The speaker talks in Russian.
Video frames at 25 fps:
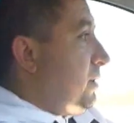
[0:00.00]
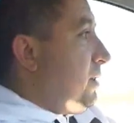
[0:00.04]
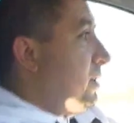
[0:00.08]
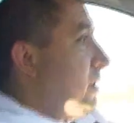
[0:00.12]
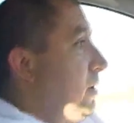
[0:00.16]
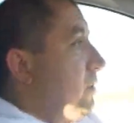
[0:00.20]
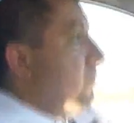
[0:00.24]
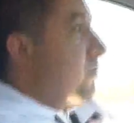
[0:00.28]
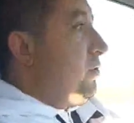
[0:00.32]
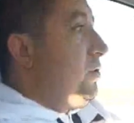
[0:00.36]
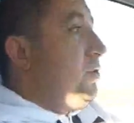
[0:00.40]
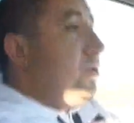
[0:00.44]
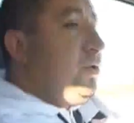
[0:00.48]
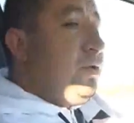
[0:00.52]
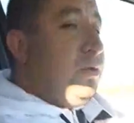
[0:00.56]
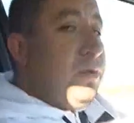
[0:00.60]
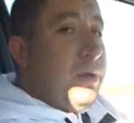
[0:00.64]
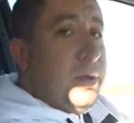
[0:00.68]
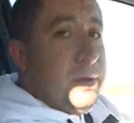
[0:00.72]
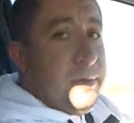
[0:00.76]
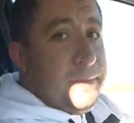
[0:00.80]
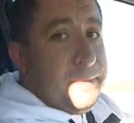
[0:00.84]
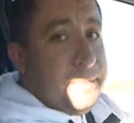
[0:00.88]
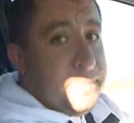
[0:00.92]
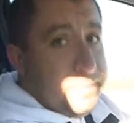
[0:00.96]
Такое
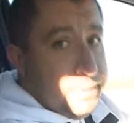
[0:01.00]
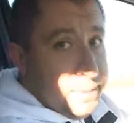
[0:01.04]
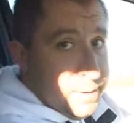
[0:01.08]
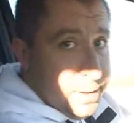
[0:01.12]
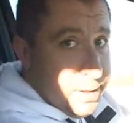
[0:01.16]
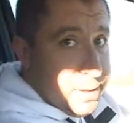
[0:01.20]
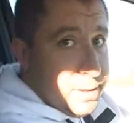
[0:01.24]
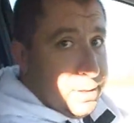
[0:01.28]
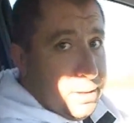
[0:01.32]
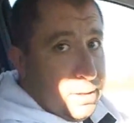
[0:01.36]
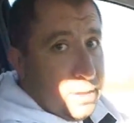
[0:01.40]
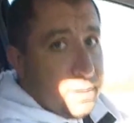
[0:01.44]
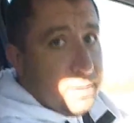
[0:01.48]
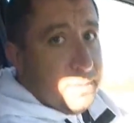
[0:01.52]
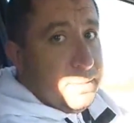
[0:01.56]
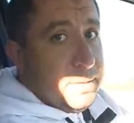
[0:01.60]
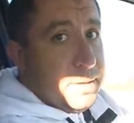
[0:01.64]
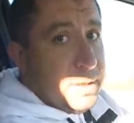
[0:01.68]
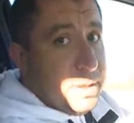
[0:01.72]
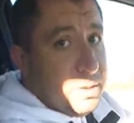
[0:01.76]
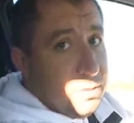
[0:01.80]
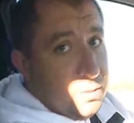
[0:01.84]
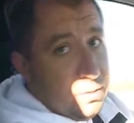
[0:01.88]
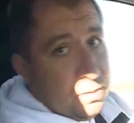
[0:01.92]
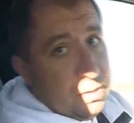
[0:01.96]
чудо техники,
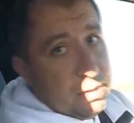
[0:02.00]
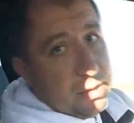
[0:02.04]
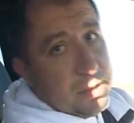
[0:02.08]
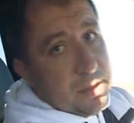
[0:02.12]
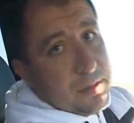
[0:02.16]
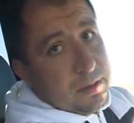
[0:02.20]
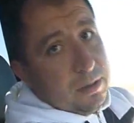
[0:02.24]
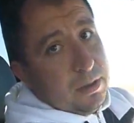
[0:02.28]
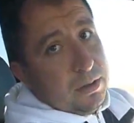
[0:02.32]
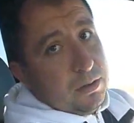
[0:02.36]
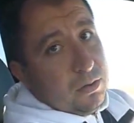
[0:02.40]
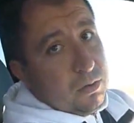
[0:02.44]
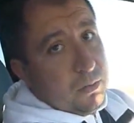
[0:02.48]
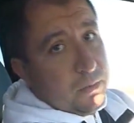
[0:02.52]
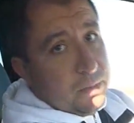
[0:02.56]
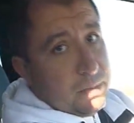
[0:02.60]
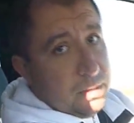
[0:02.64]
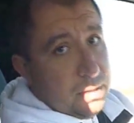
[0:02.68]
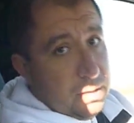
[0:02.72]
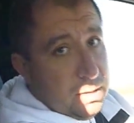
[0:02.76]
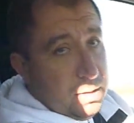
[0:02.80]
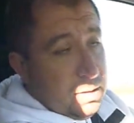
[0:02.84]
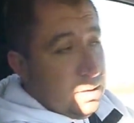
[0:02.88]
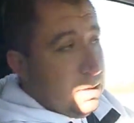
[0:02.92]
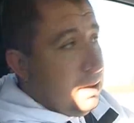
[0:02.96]
которое сейчас доступно
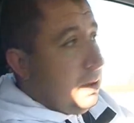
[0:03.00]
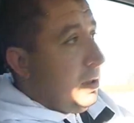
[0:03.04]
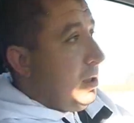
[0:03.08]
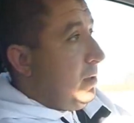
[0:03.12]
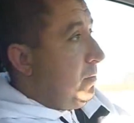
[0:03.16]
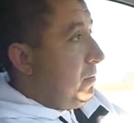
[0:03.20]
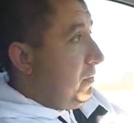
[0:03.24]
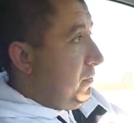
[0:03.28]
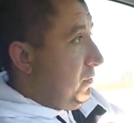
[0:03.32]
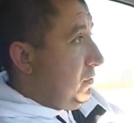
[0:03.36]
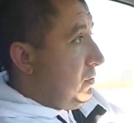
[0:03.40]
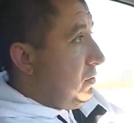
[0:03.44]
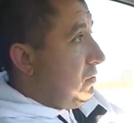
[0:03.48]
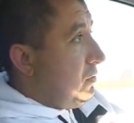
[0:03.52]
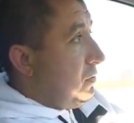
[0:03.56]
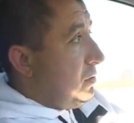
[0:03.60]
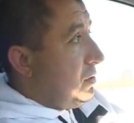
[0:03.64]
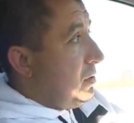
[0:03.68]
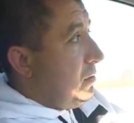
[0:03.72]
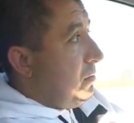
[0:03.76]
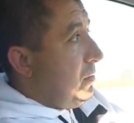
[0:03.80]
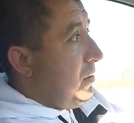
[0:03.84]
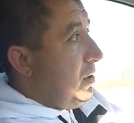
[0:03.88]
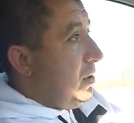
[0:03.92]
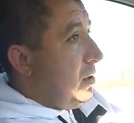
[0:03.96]
и привезено из
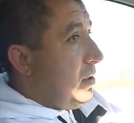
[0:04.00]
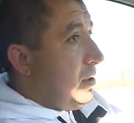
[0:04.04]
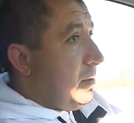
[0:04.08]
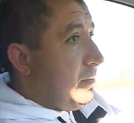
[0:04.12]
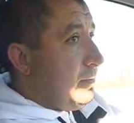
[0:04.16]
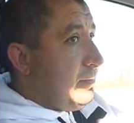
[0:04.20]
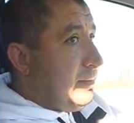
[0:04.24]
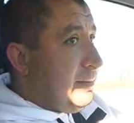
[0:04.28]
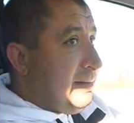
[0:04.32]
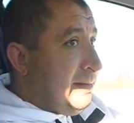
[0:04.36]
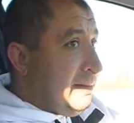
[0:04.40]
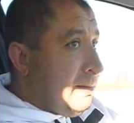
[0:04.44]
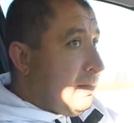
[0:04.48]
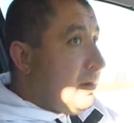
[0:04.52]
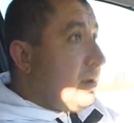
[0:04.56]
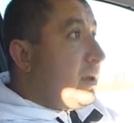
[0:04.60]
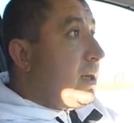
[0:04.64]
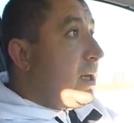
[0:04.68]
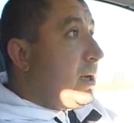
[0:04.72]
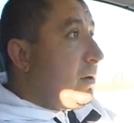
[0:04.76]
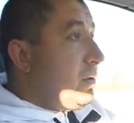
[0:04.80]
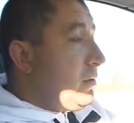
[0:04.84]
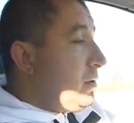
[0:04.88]
Америки. Вот так